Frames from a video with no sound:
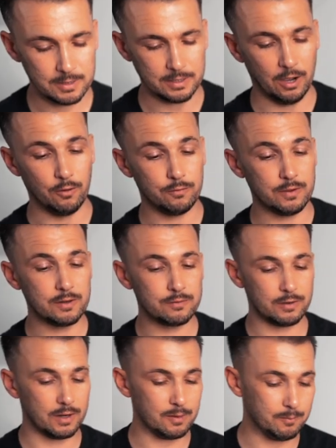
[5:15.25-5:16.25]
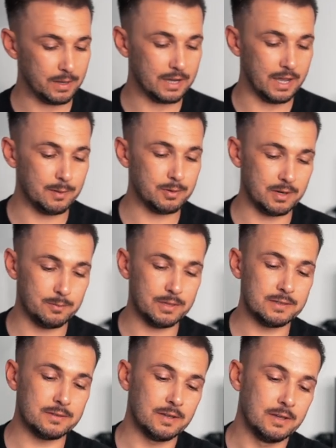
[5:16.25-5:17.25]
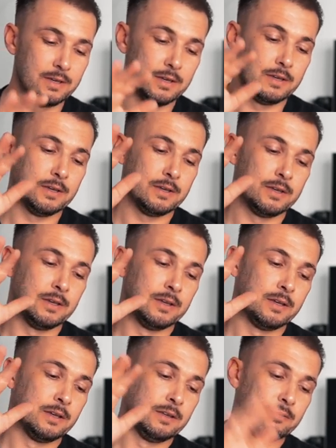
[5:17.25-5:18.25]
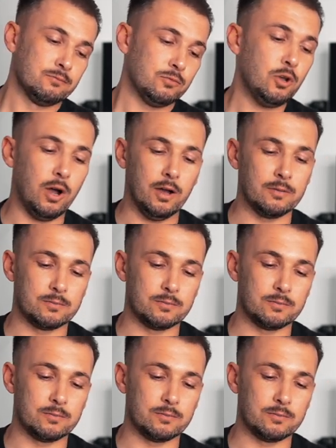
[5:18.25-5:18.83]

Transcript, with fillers: ja, auf jeden Fall mega happy damit. Ja,